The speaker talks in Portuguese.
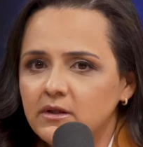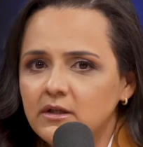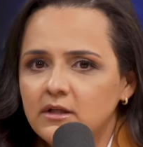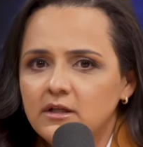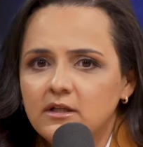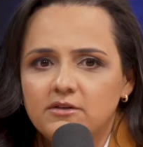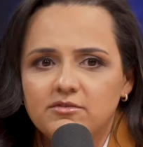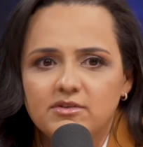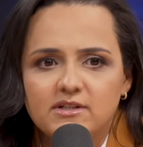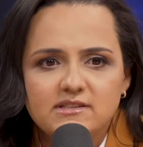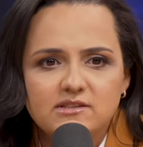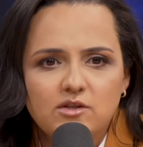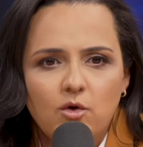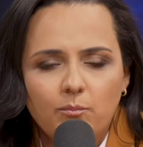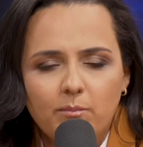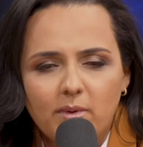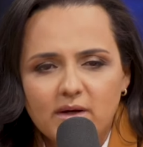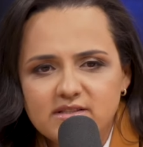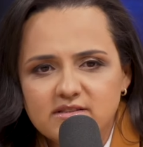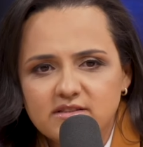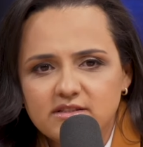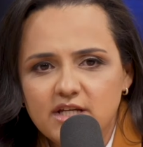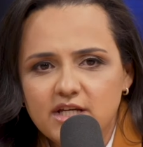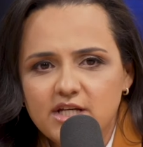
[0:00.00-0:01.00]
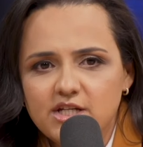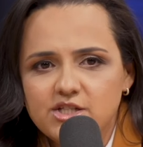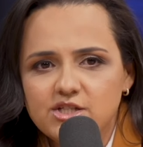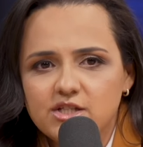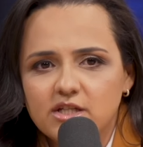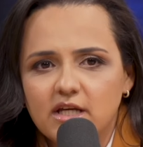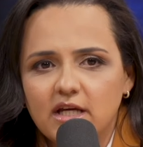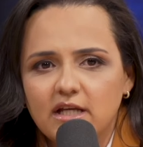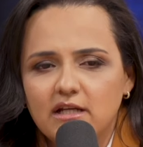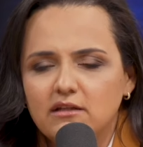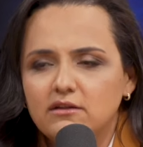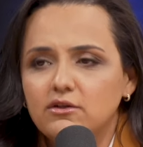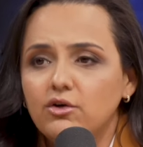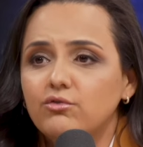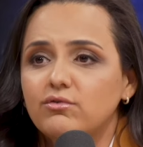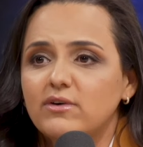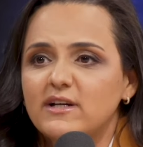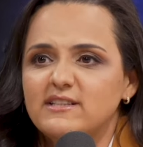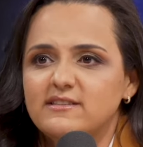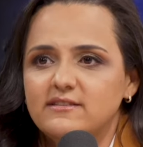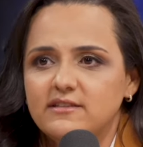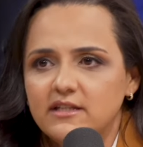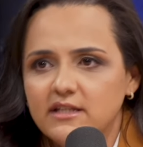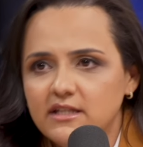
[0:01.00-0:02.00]
E vai ser um paciente que ele não
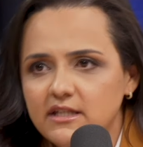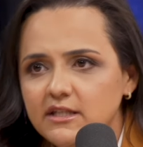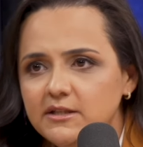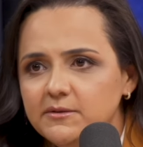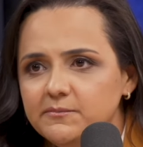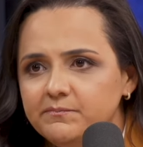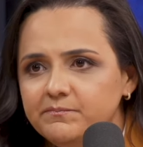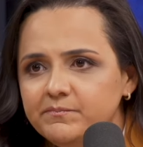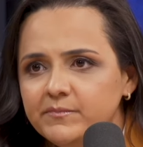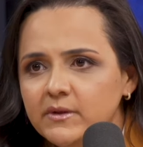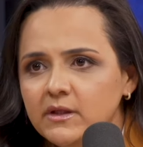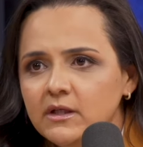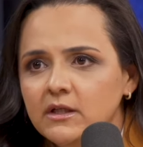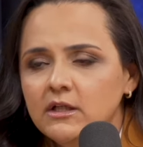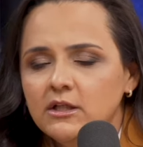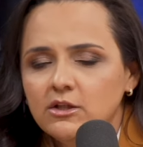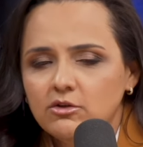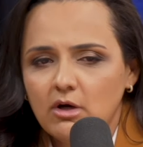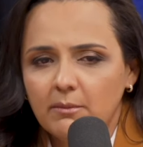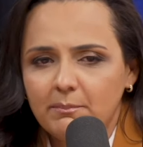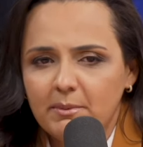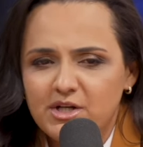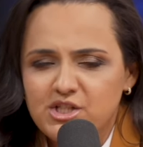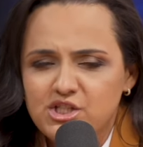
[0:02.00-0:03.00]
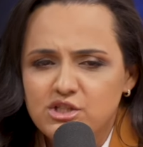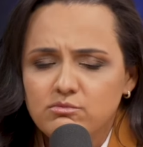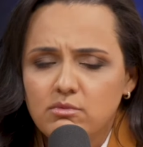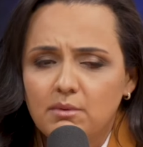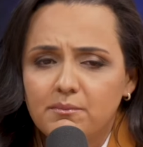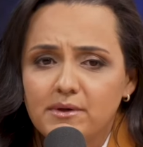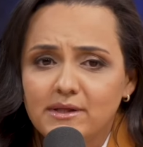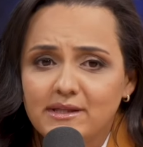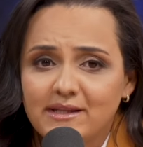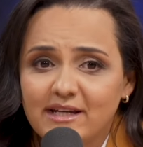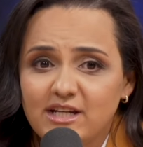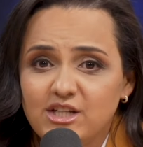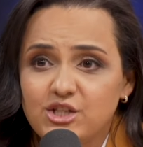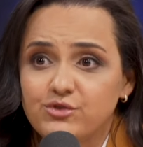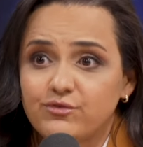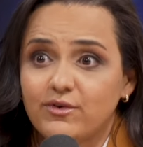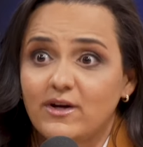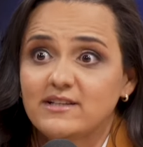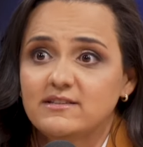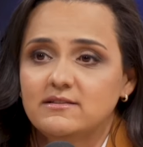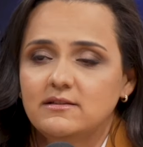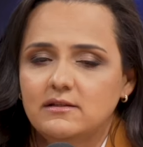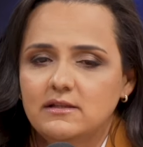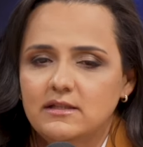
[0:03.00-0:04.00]
vai seguir. Então, a partir do momento que a gente
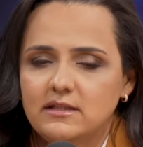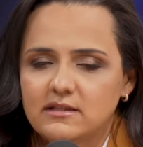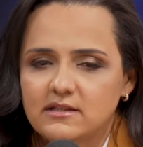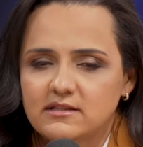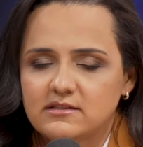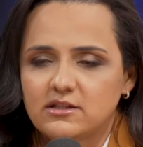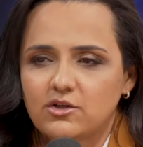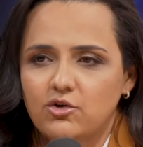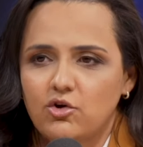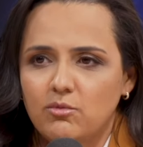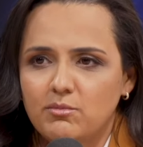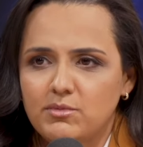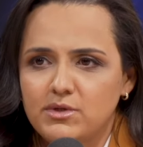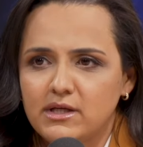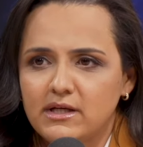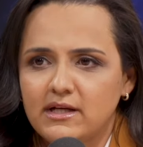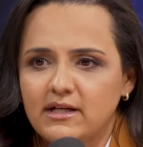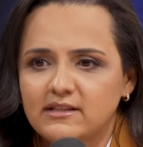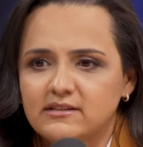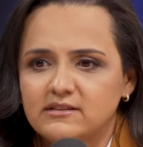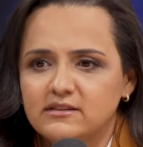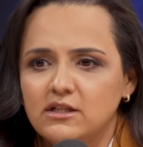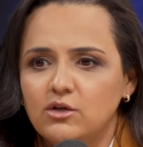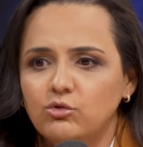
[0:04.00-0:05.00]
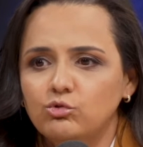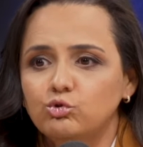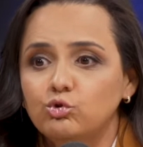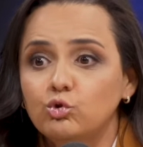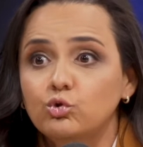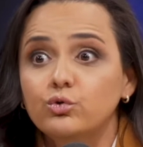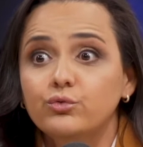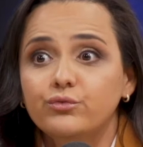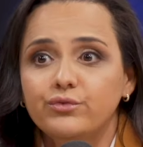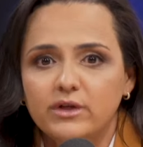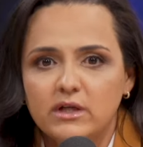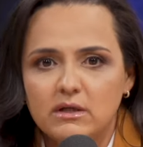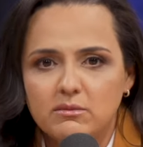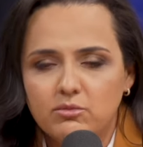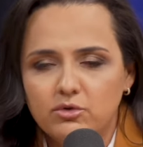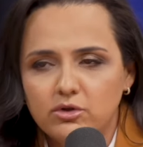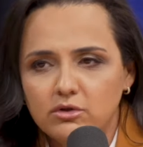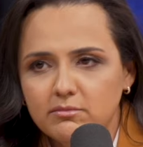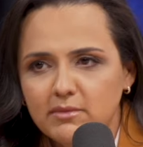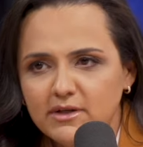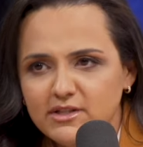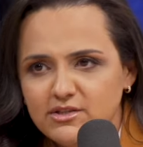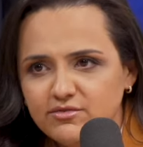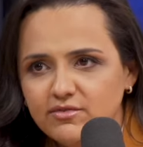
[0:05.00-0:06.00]
facilita essa comunicação, tudo fica
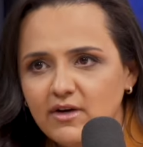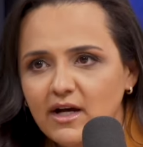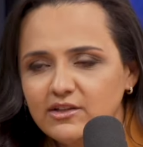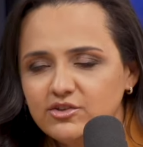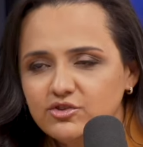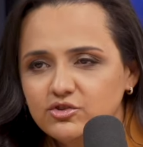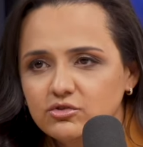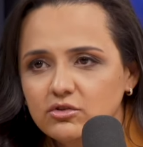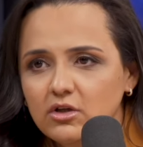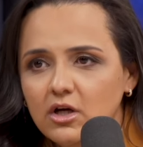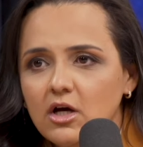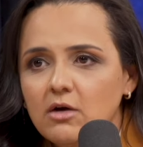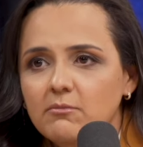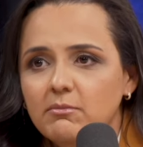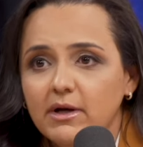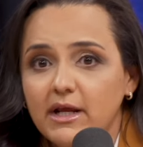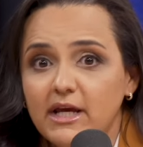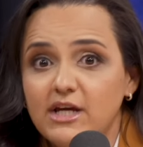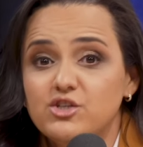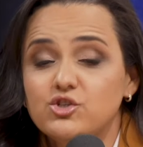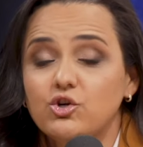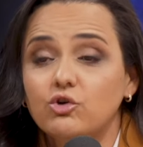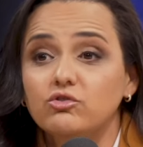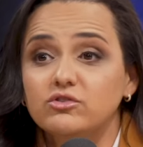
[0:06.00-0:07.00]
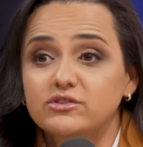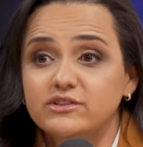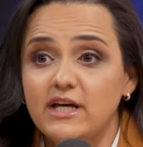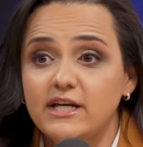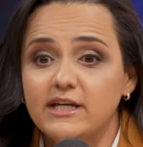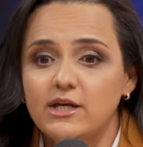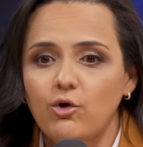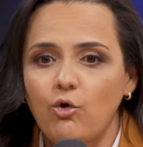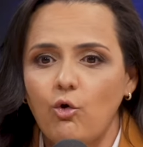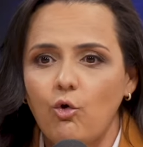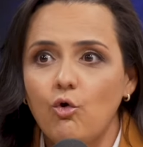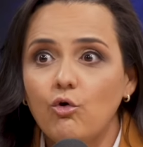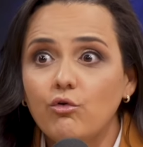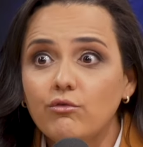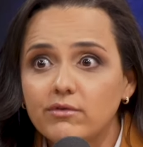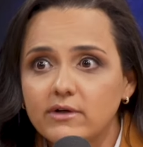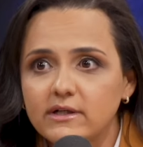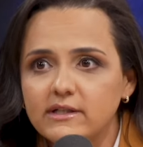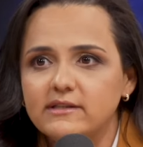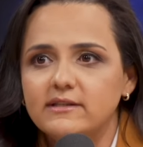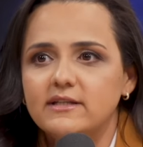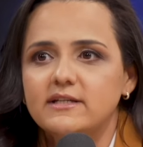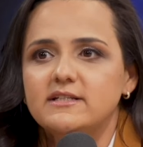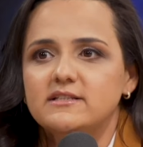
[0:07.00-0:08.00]
muito mais fácil, porque a gente consegue
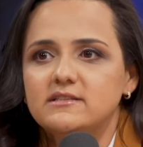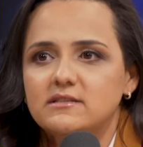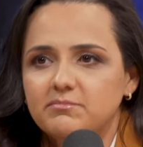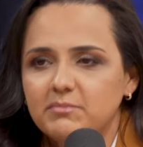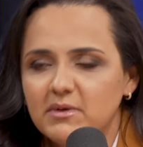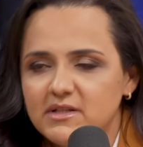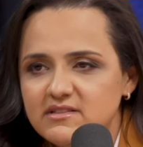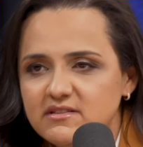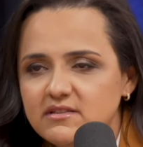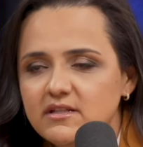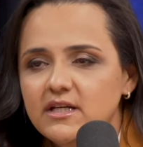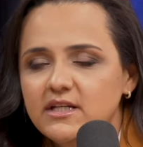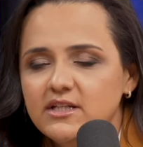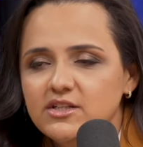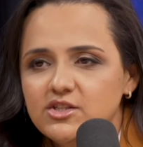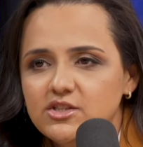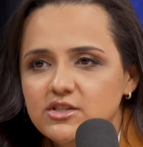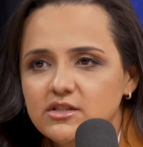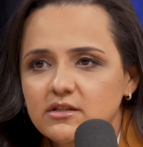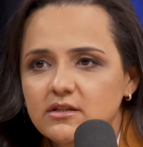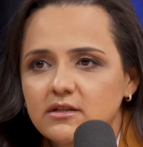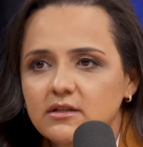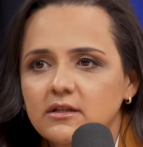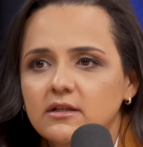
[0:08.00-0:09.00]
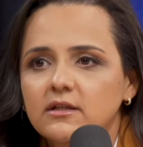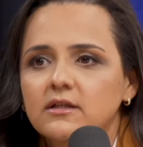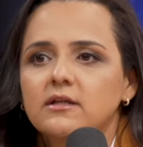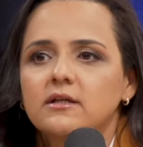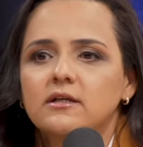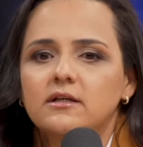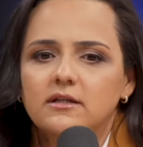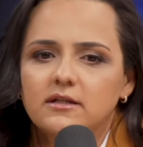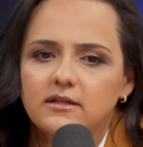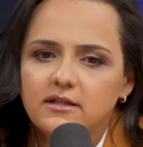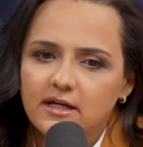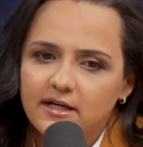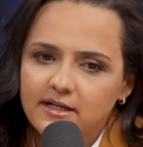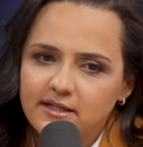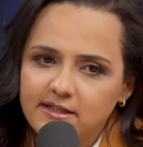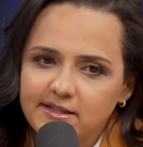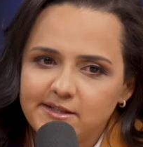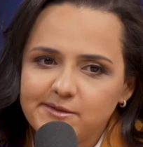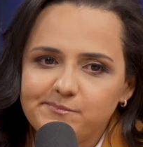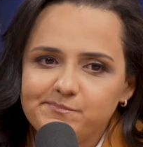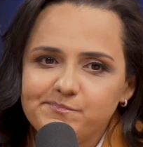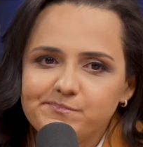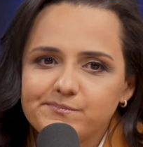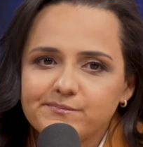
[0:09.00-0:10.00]
converter esse paciente. E
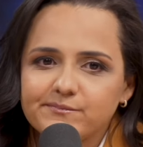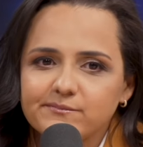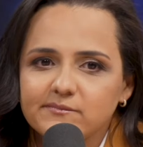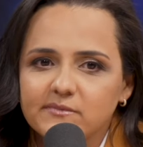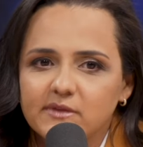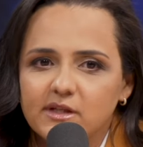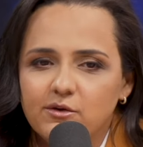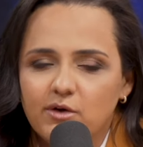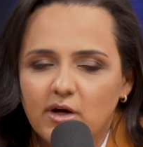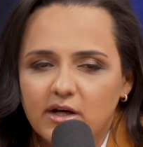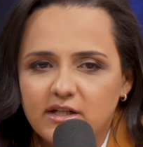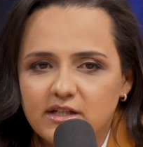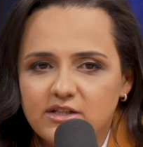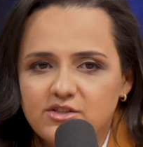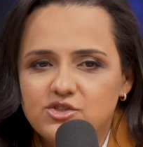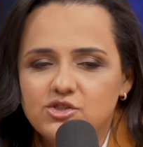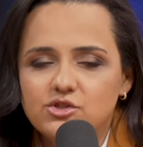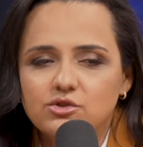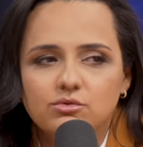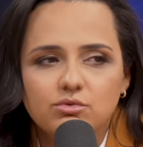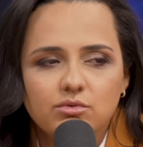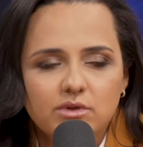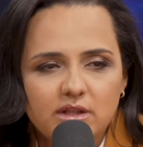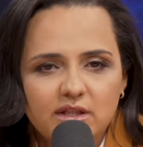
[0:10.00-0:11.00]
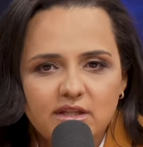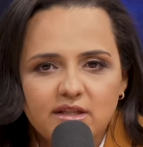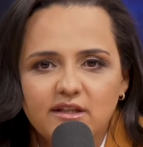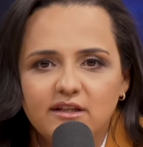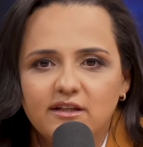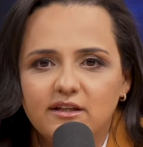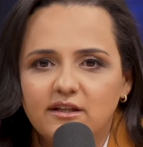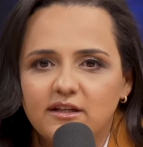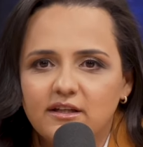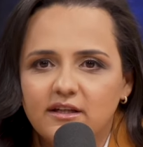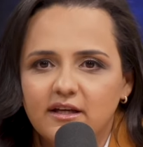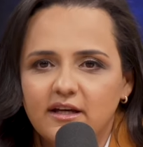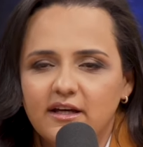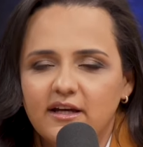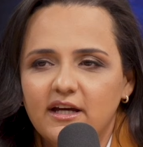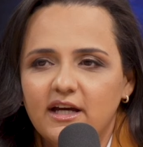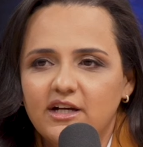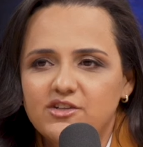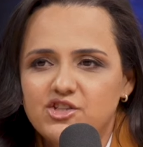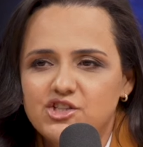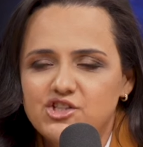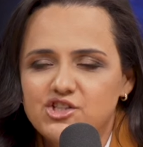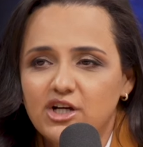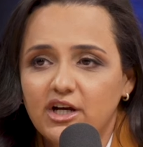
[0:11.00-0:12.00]
aí, eu acredito que é, a
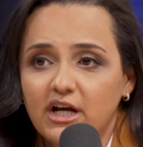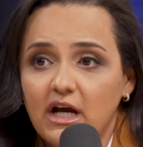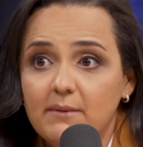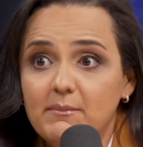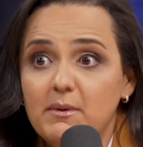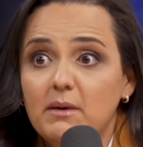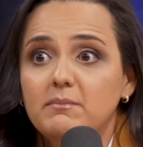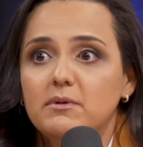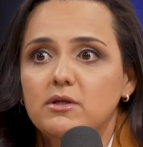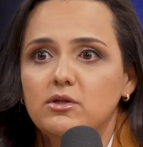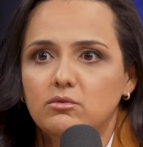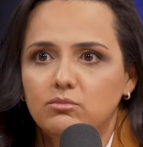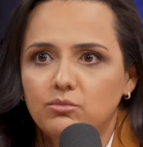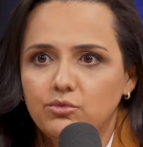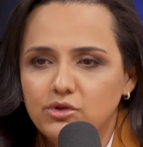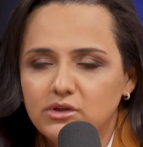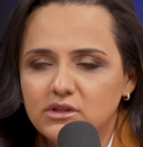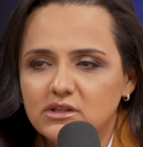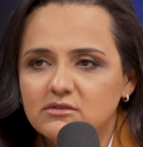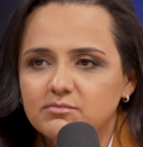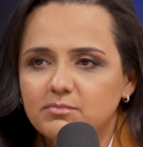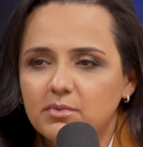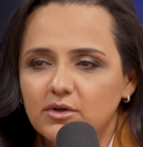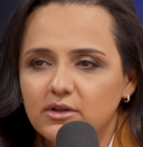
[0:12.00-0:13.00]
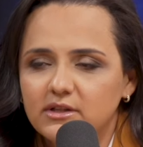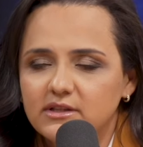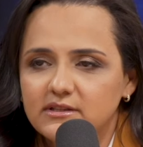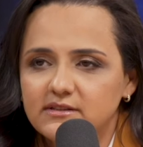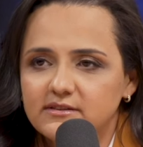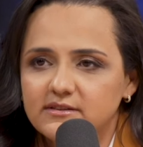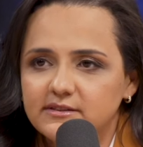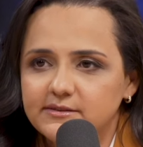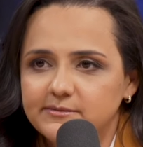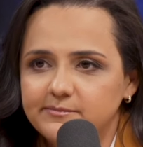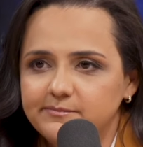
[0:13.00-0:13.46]
gente acaba abrindo muitas portas.